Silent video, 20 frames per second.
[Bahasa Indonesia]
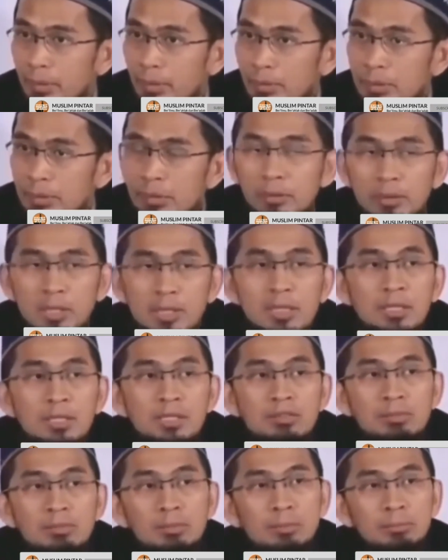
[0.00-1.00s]
Dan ketika
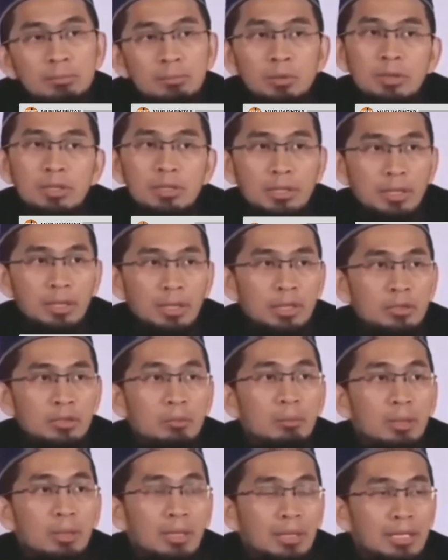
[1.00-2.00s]
disebut mulia itu
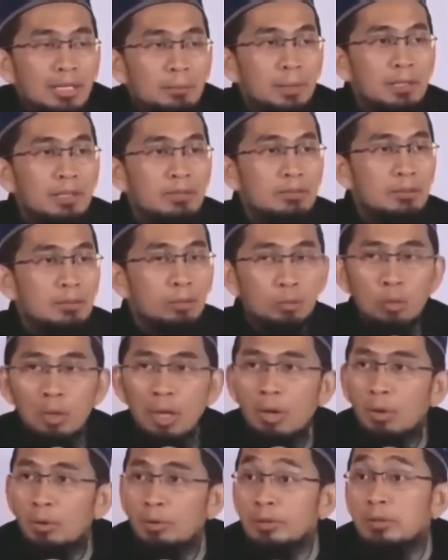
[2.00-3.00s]
melekat pada seluruh
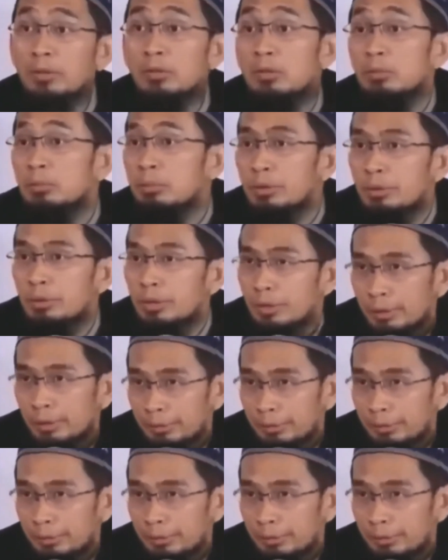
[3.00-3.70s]
anggota tubuh kita.